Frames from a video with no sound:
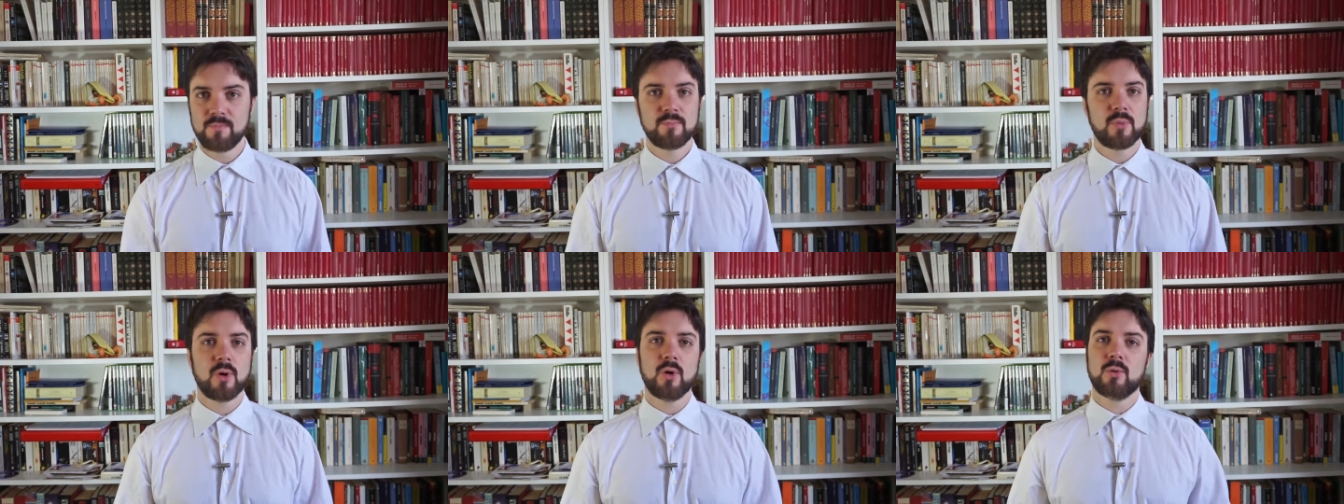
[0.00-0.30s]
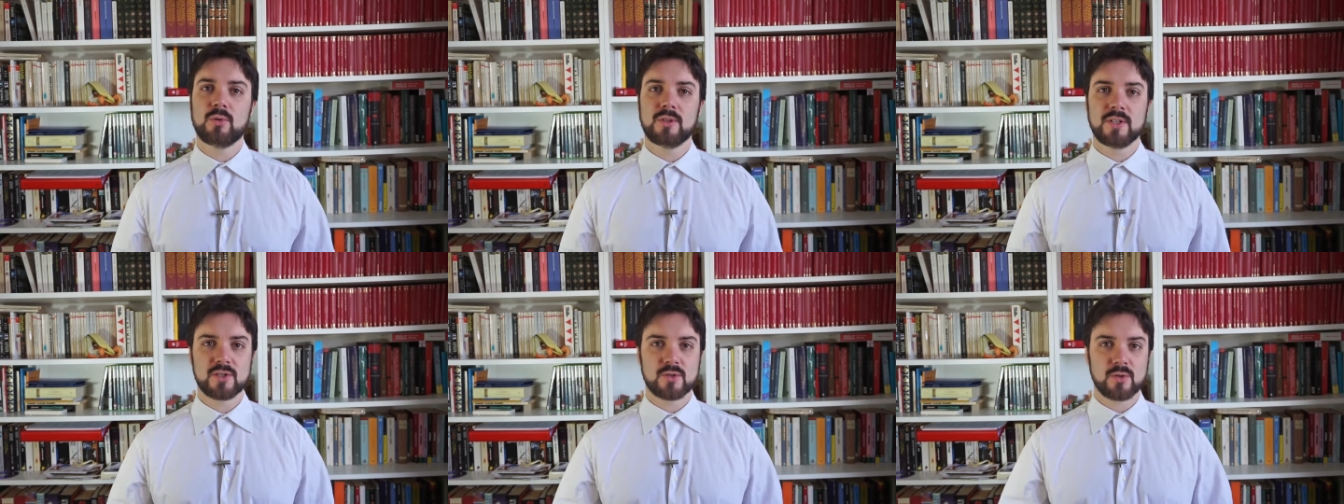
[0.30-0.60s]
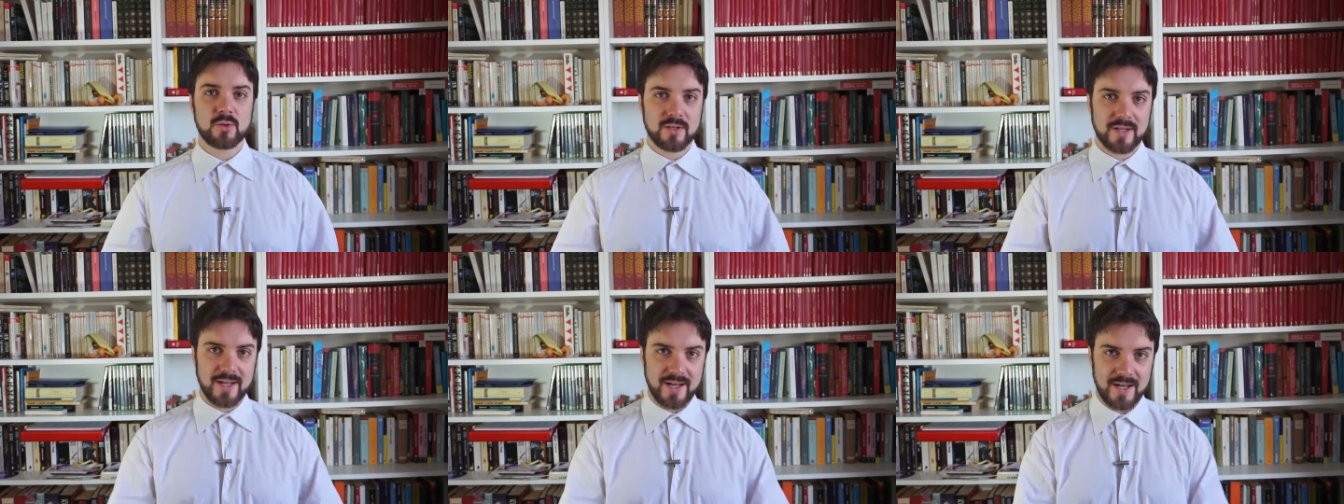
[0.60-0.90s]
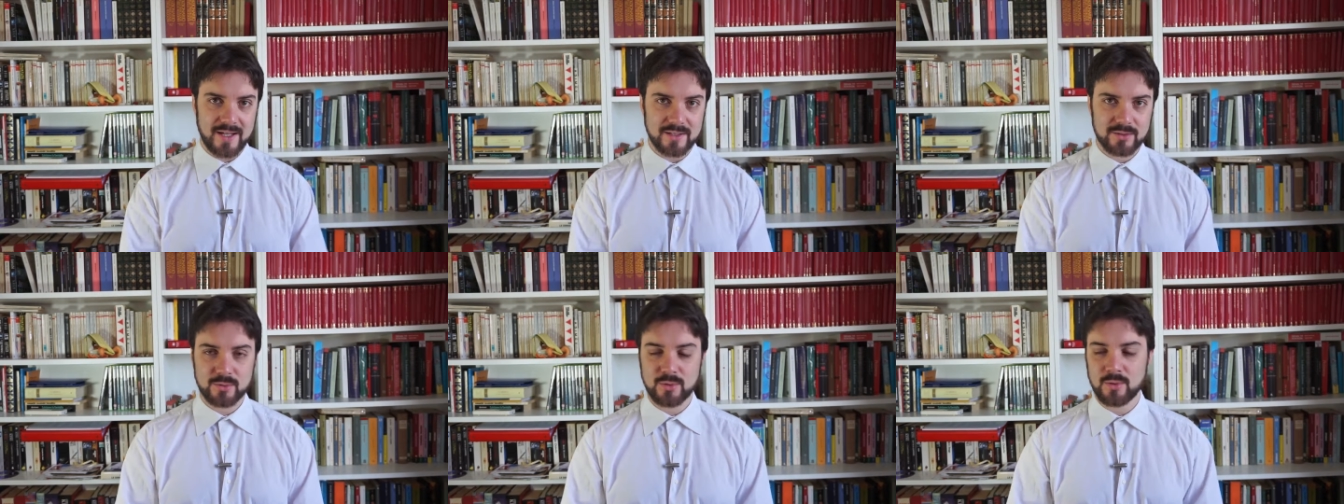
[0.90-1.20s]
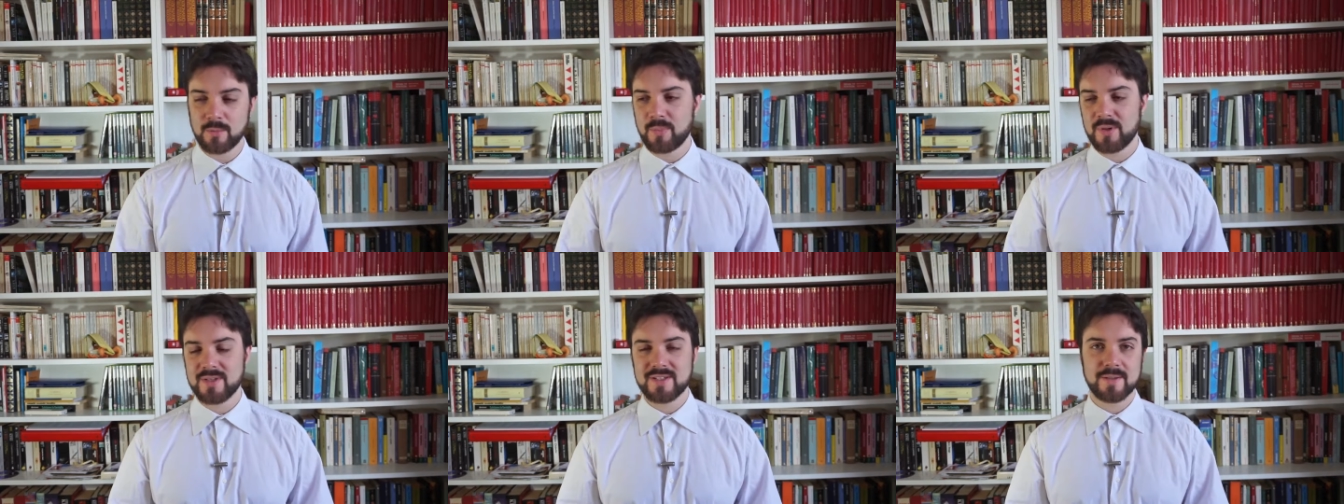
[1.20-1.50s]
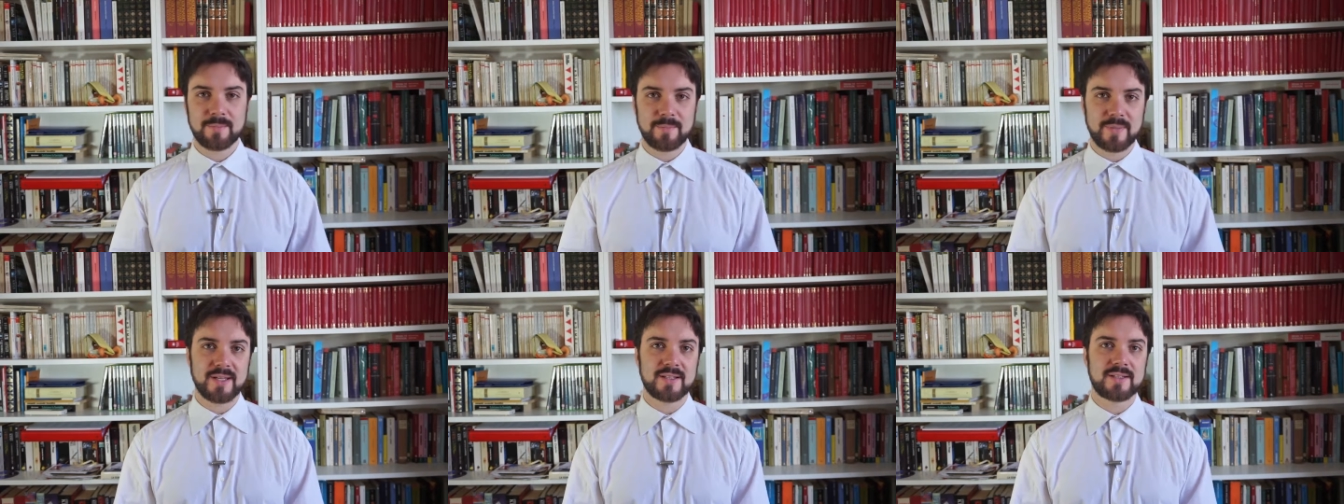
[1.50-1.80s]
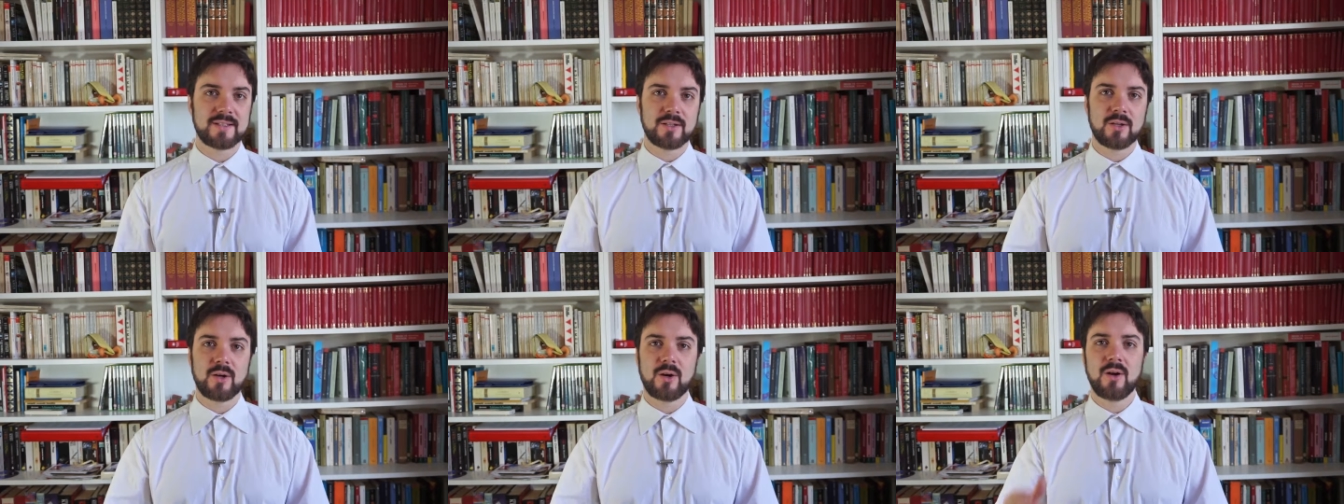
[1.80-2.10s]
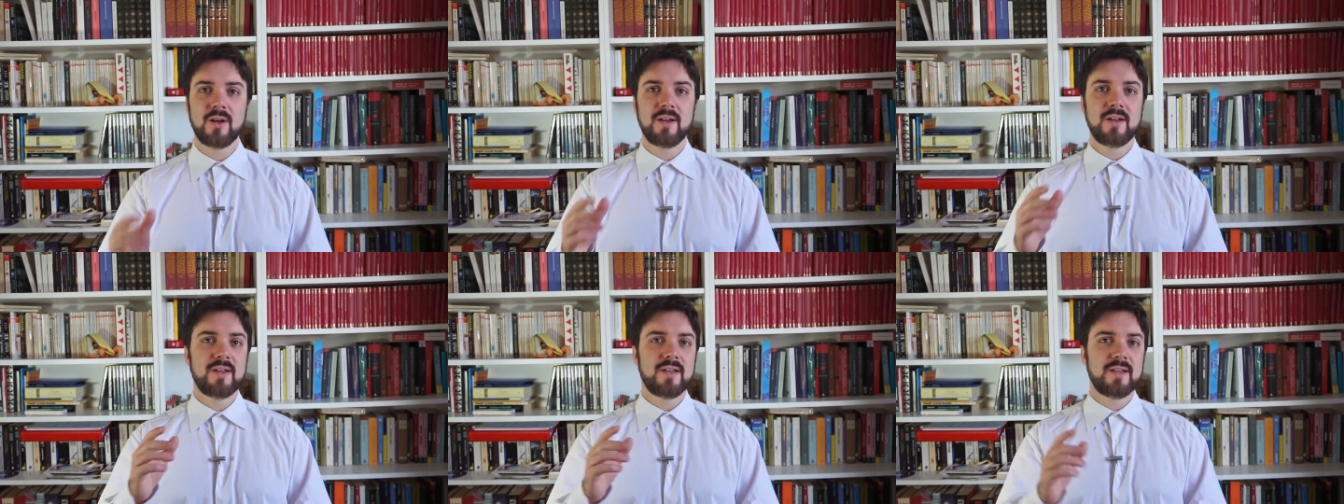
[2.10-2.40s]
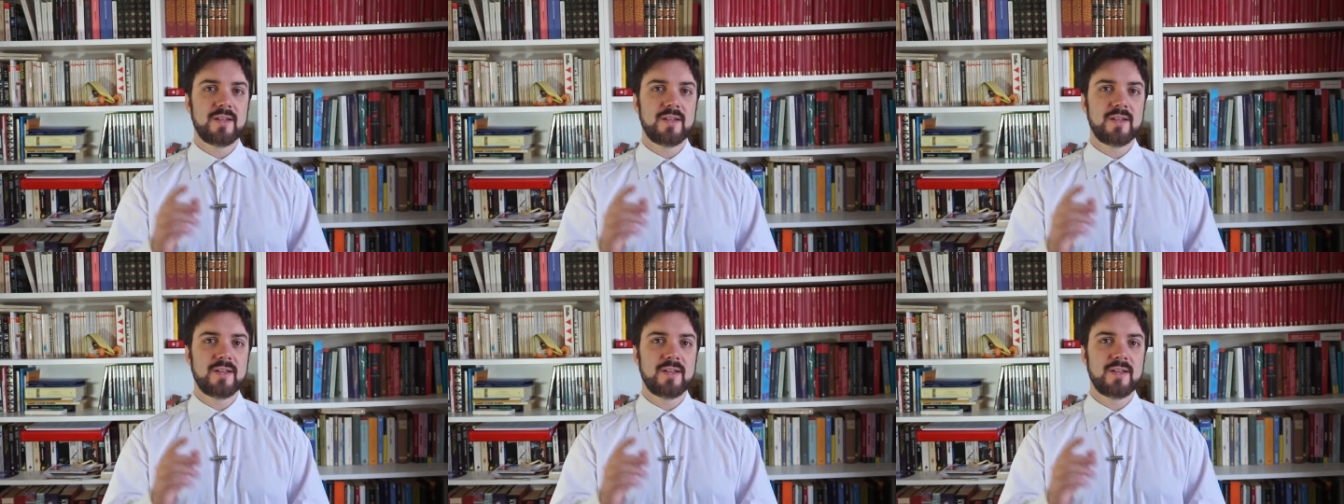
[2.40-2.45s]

Poi ho traslocato, poi sapete no,